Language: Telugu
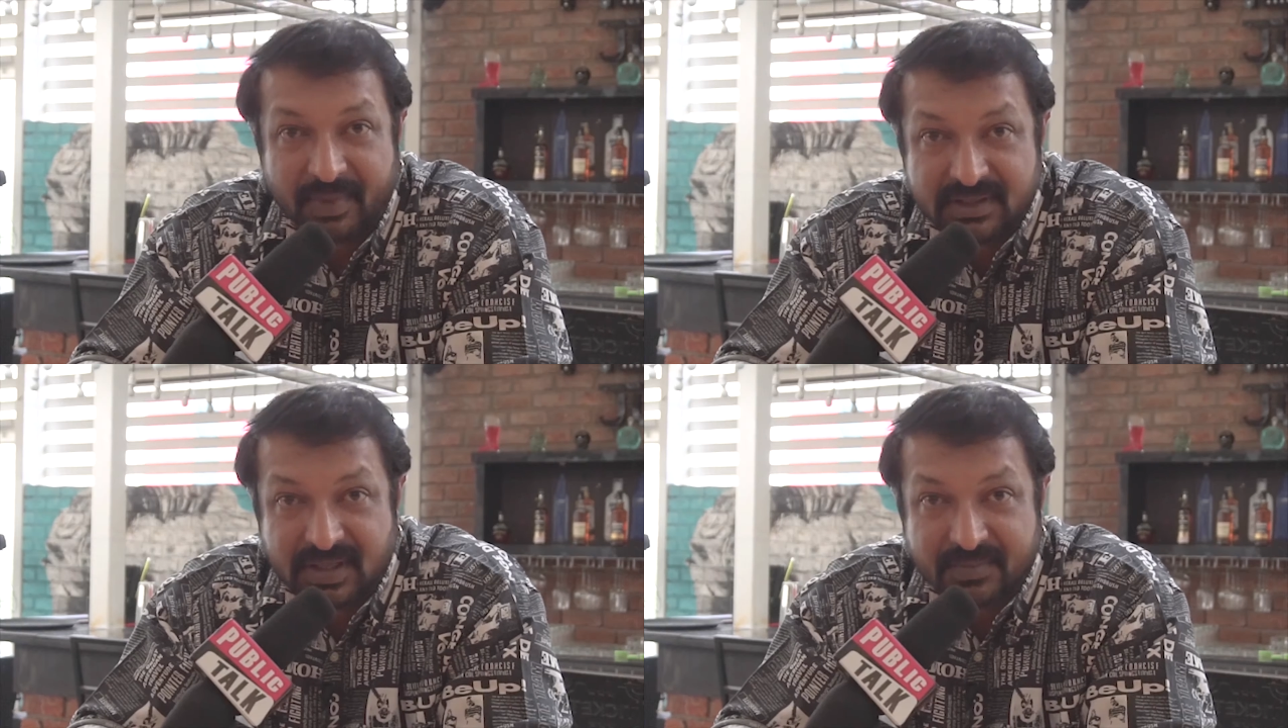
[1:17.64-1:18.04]

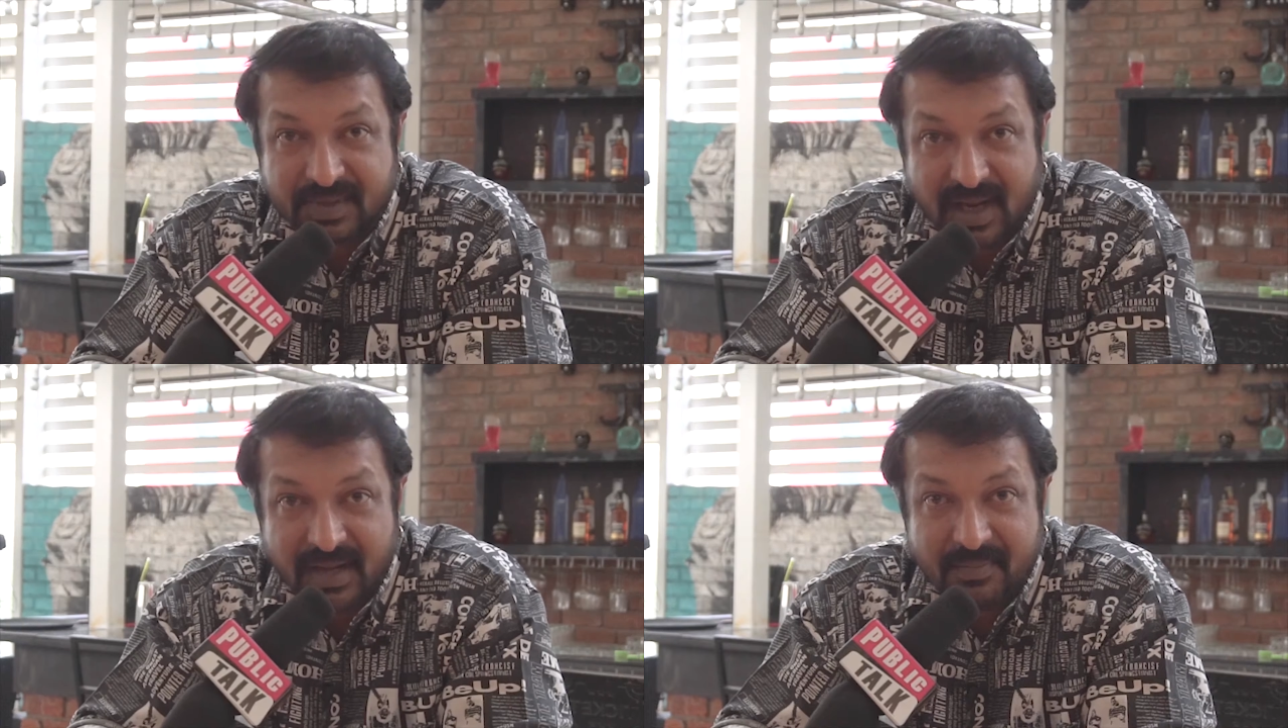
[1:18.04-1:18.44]
ప్లీజ్
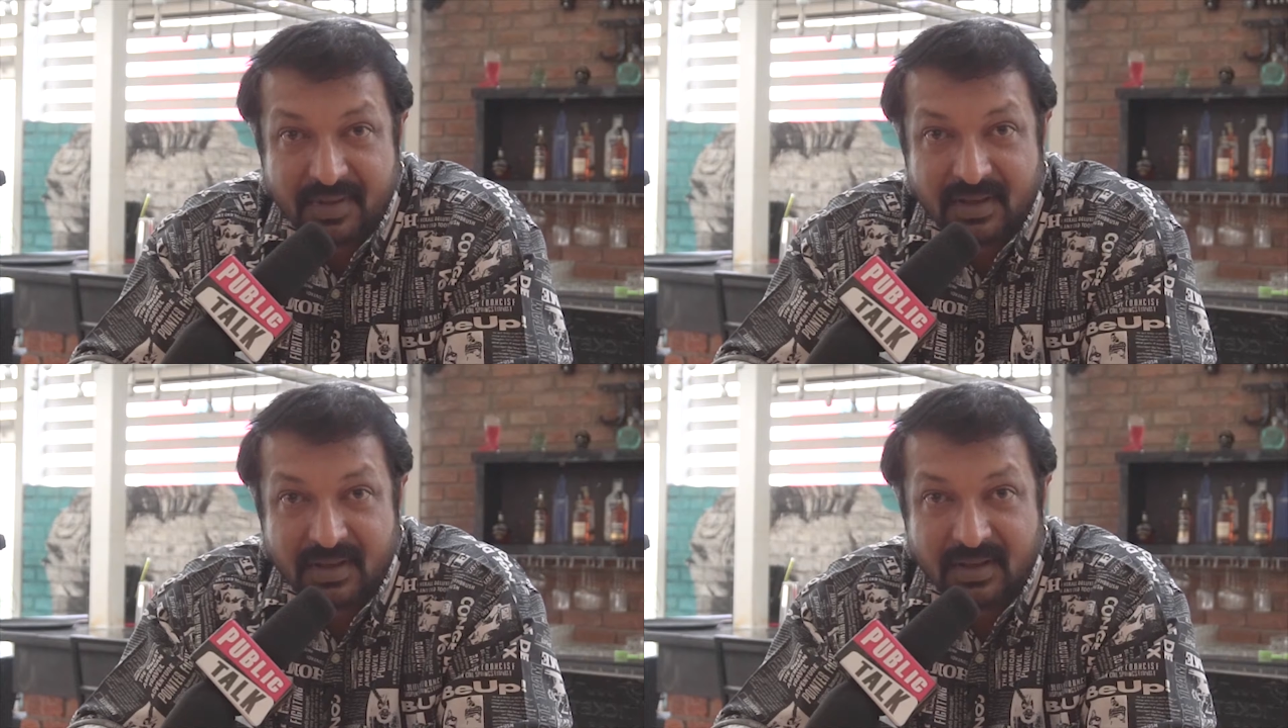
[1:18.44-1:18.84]
సబ్స్క్రైబ్
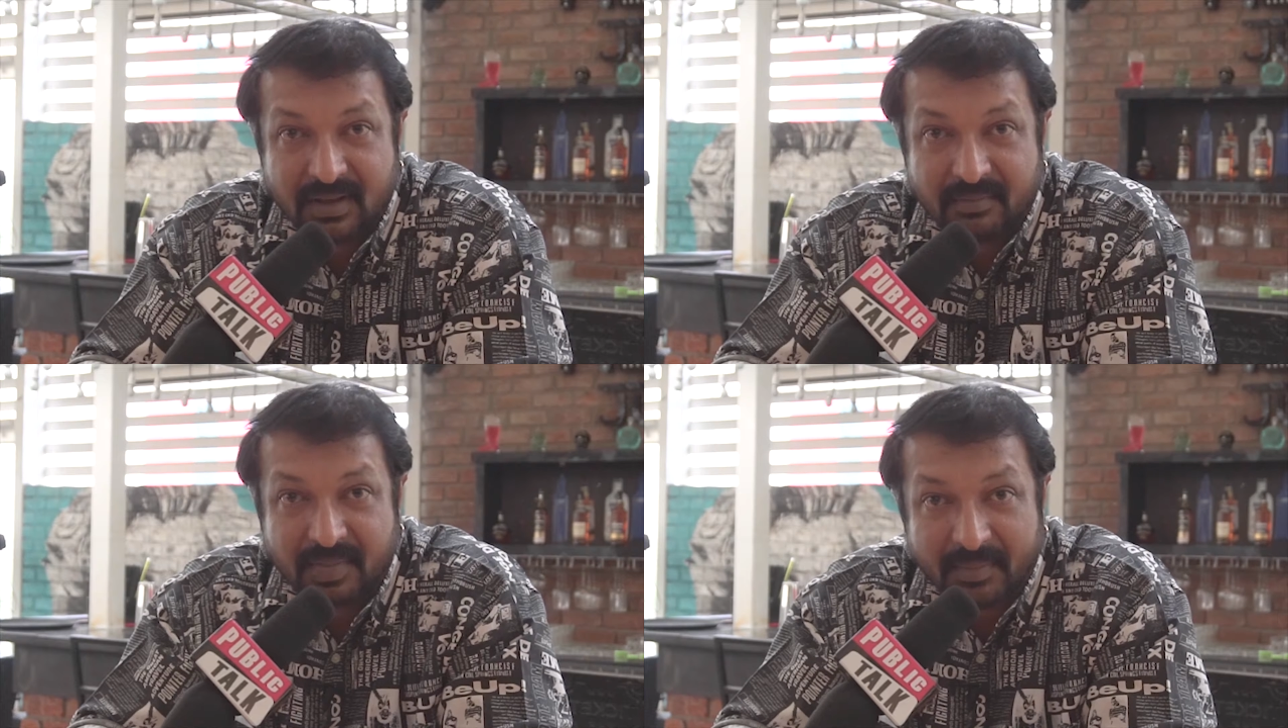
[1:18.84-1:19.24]

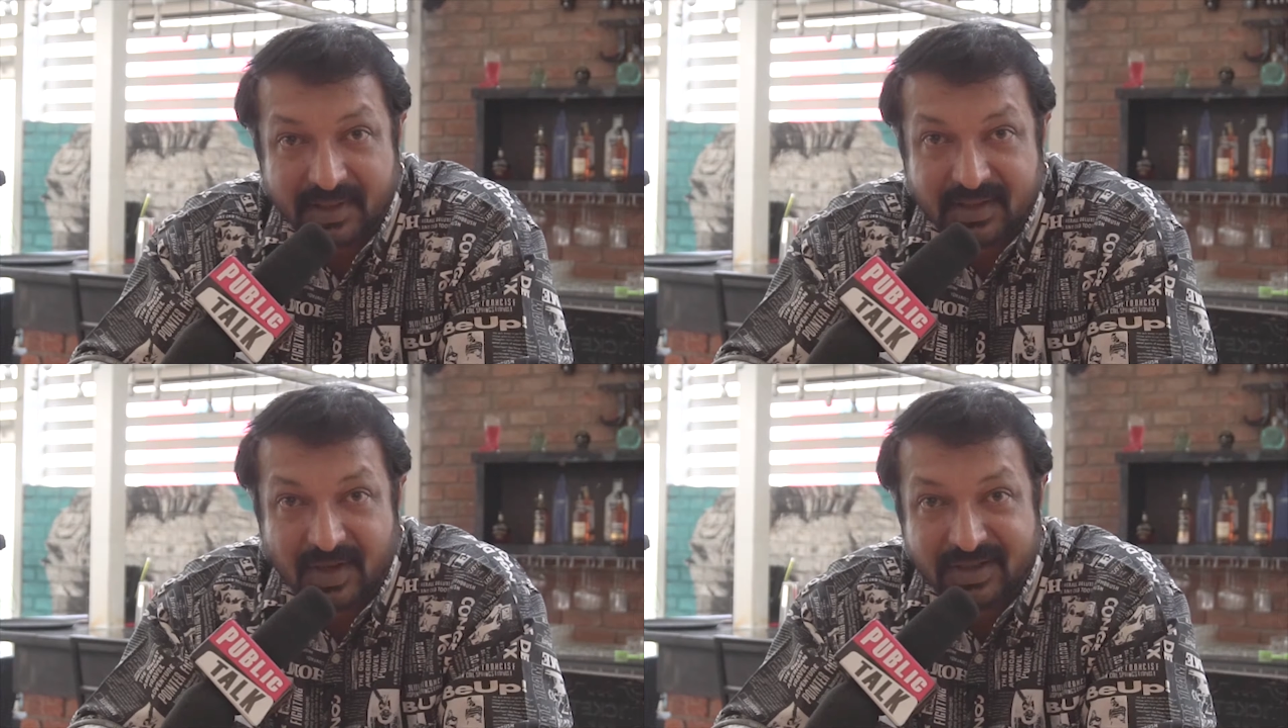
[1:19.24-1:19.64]

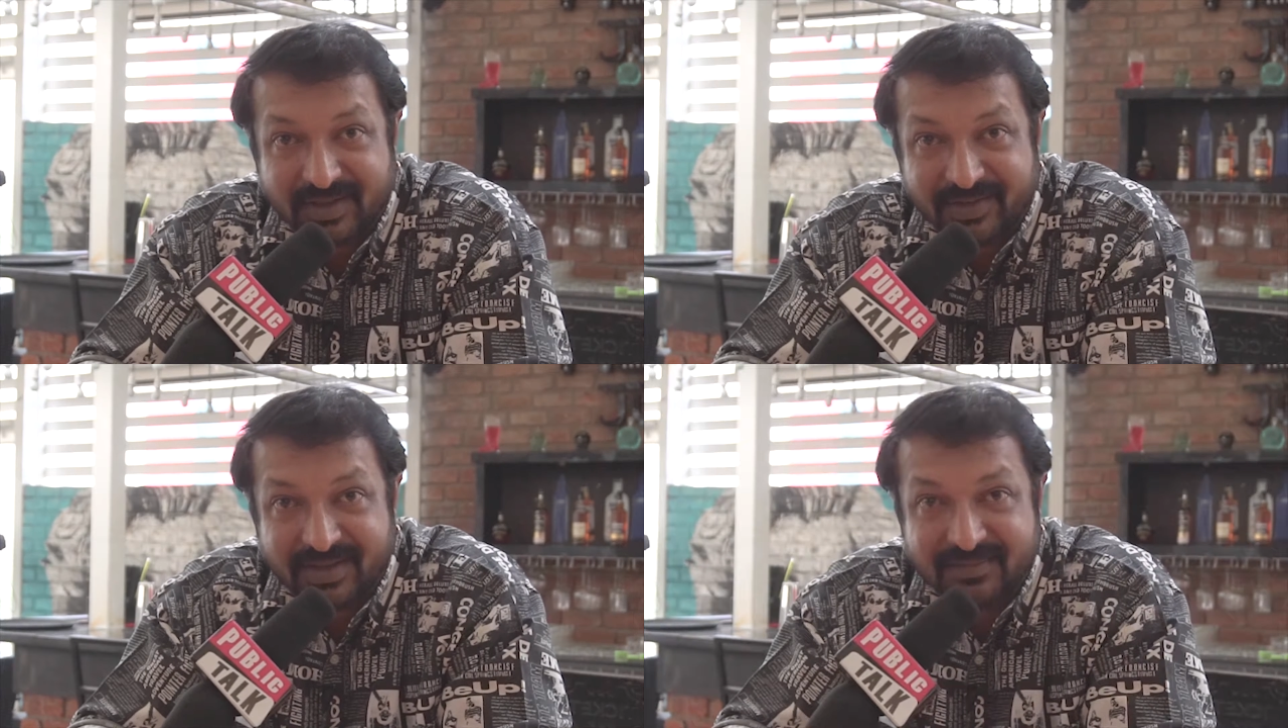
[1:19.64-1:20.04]
పబ్లిక్ టాక్ టీవీ